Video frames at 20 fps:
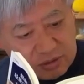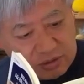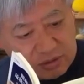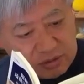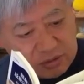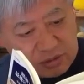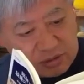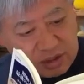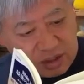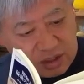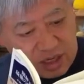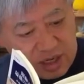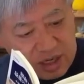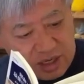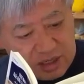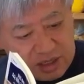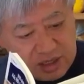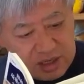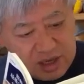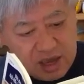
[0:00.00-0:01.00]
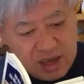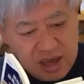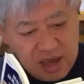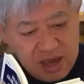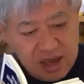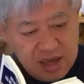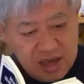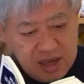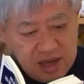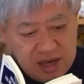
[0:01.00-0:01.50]
女に帰り、
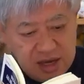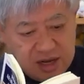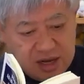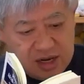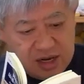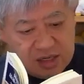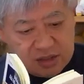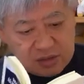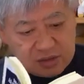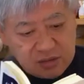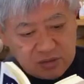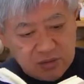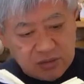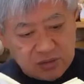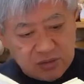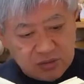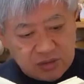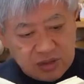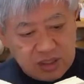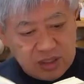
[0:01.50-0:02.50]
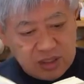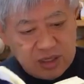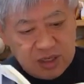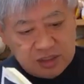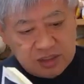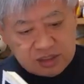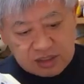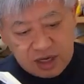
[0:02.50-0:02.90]
えー、こうどに、えー、